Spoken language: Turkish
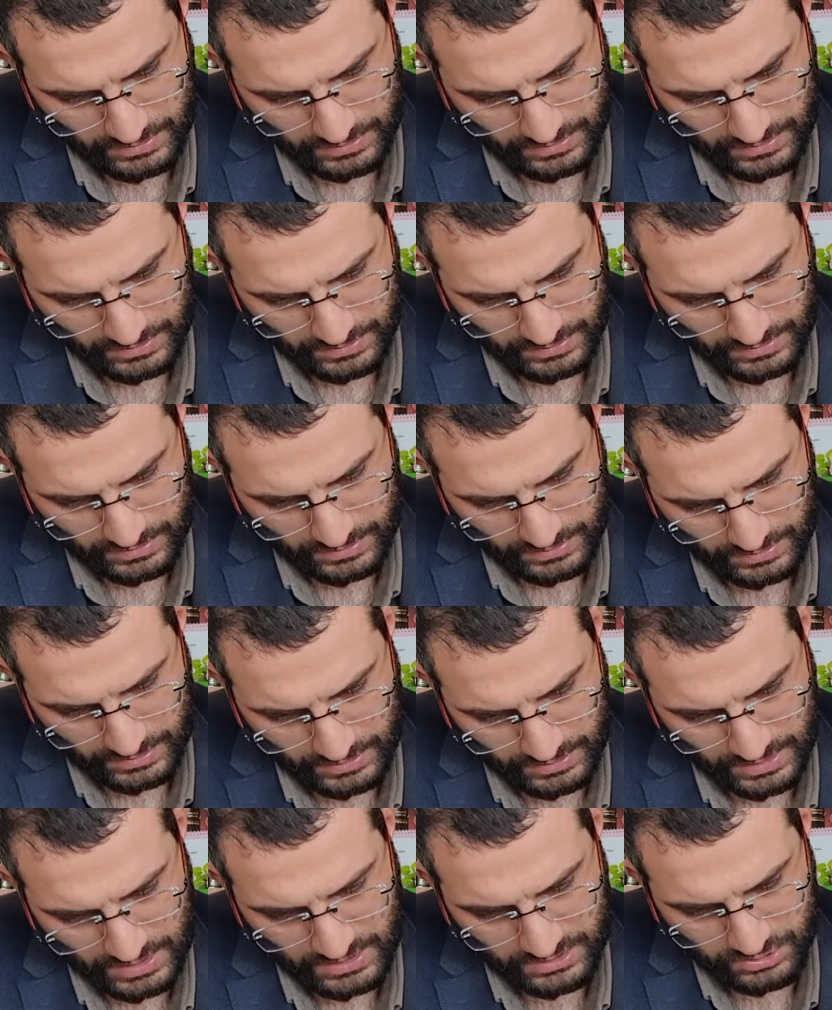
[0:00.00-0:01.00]
Ee,
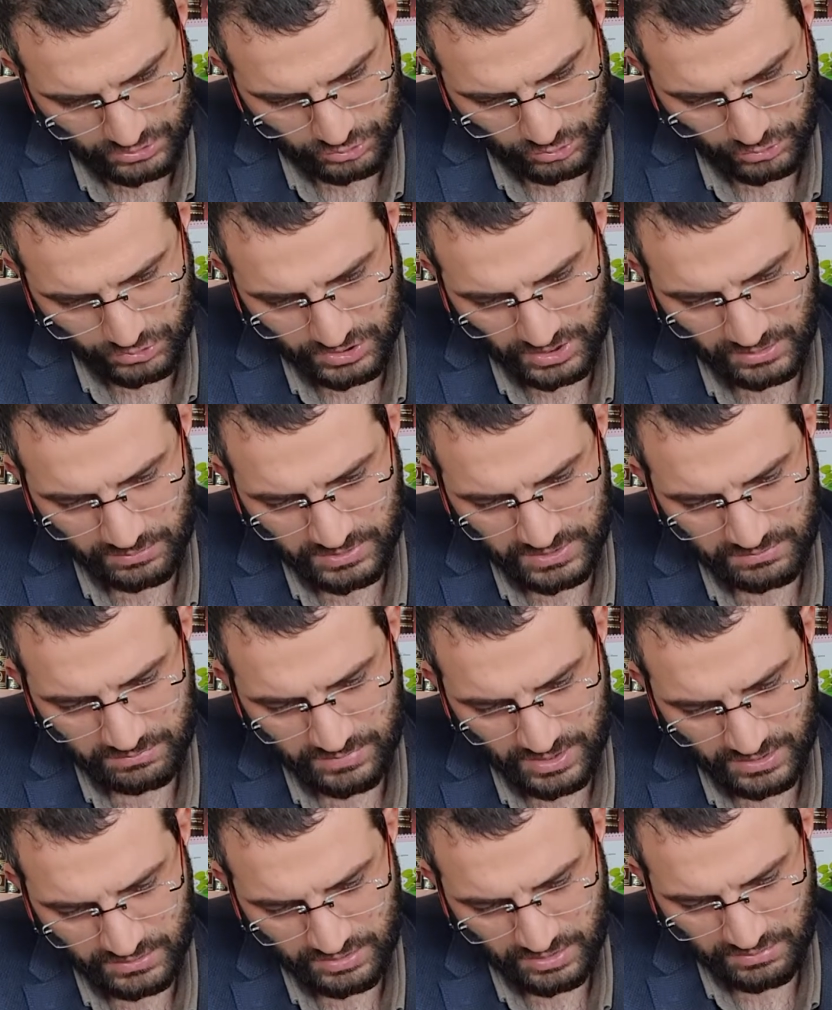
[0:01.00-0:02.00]
gerçi sosyal
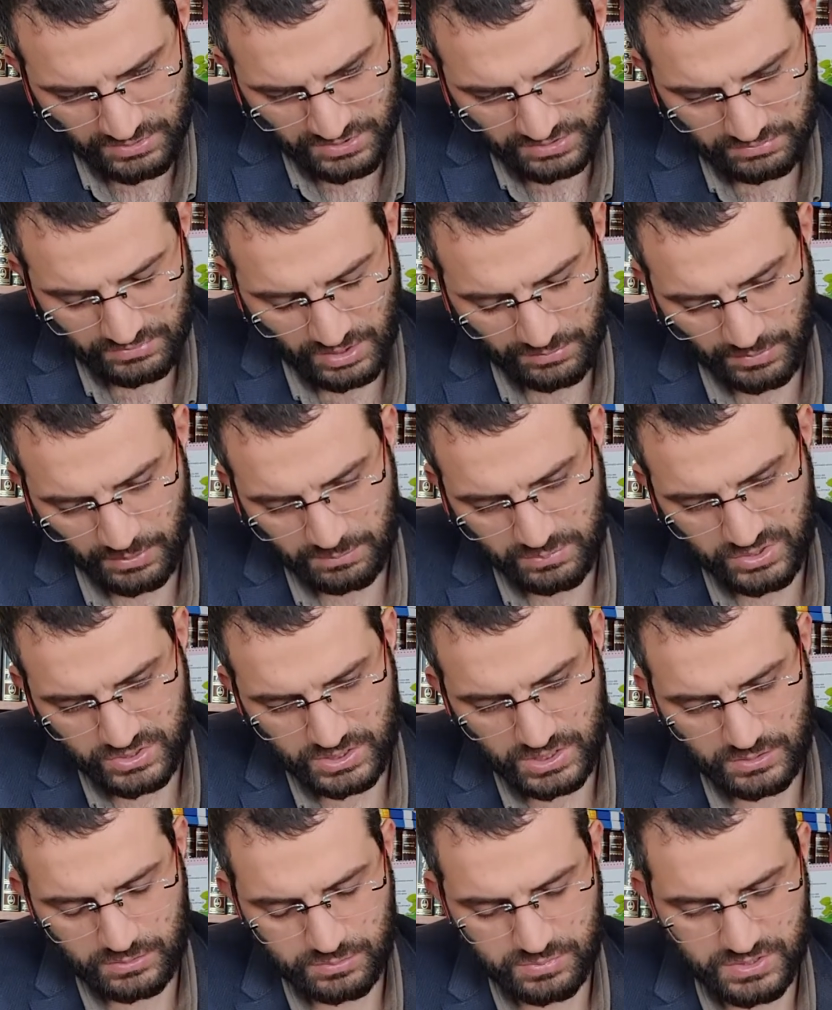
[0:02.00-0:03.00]
bilimleri demişim. Tamam
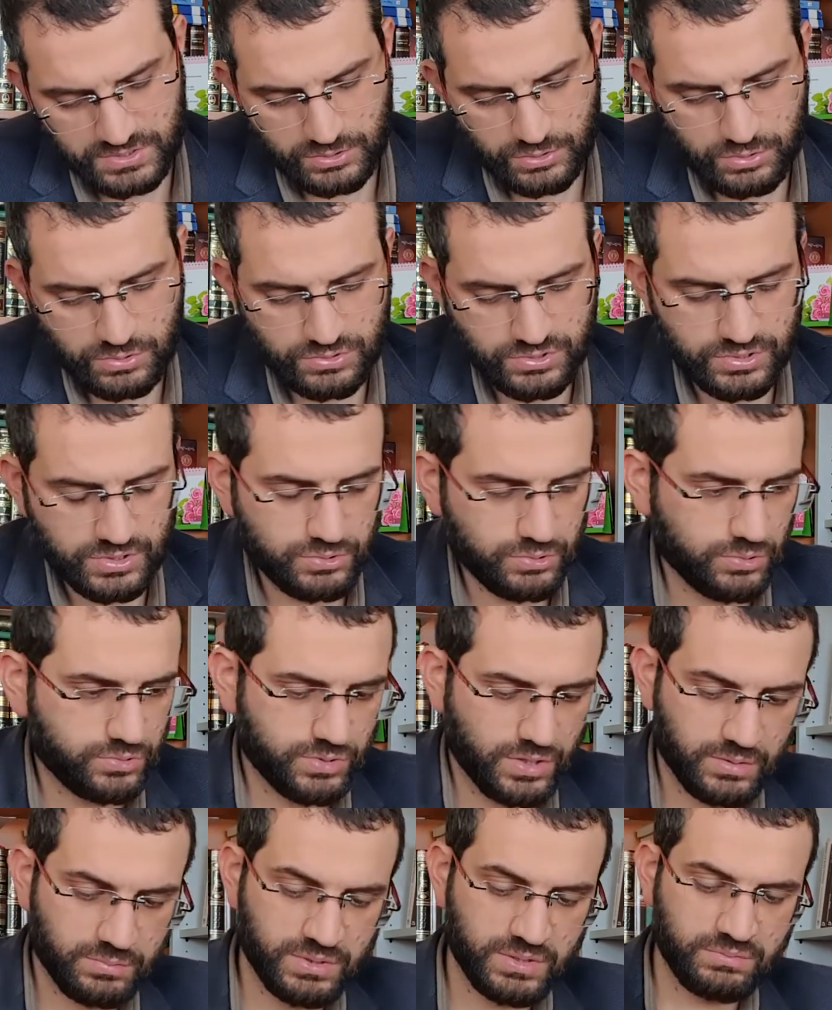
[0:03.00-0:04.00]
psikolojiyi
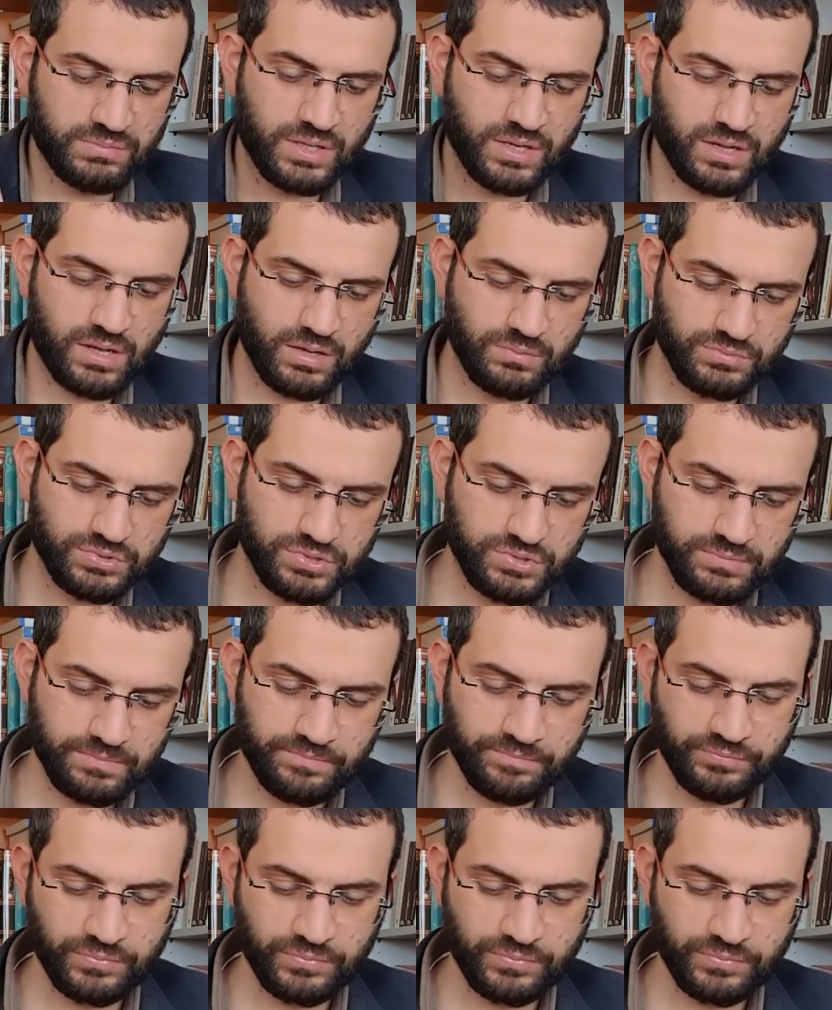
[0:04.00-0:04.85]
sosyal bilimlere almışım.